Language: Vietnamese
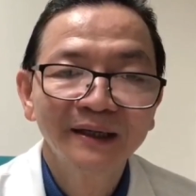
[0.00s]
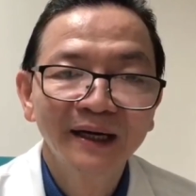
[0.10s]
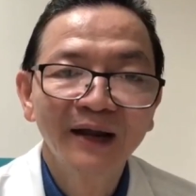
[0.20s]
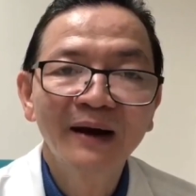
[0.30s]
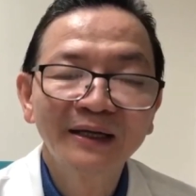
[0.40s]

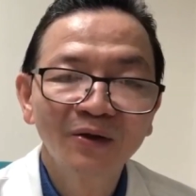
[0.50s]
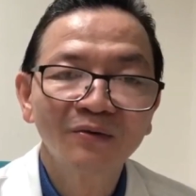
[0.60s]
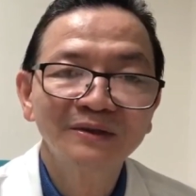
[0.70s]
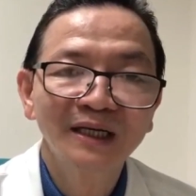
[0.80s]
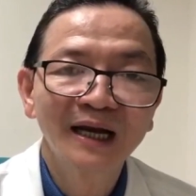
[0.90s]
nếu hai
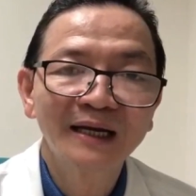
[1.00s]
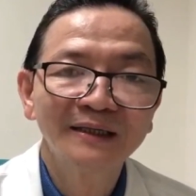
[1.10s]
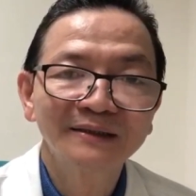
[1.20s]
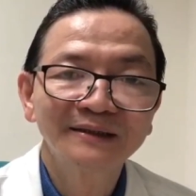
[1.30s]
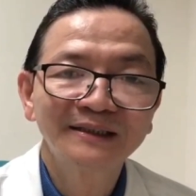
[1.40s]
tuần sẽ lành
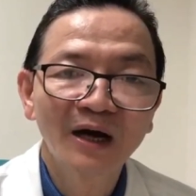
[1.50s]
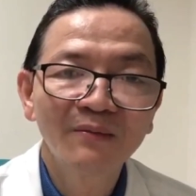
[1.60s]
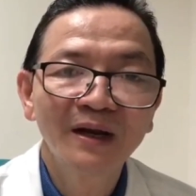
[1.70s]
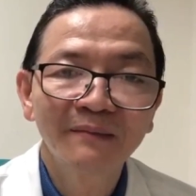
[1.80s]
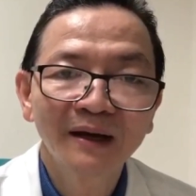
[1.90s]
được 6
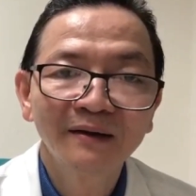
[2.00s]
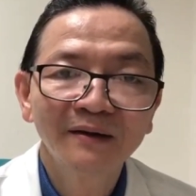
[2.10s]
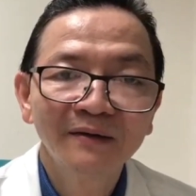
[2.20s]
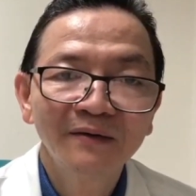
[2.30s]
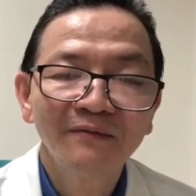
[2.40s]
mm
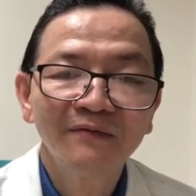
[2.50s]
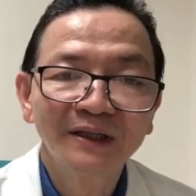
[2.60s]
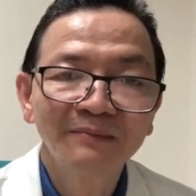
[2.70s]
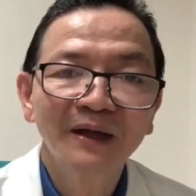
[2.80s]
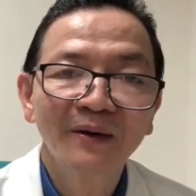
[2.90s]
và
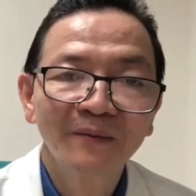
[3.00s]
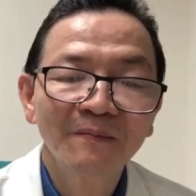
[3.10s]
tiếp theo.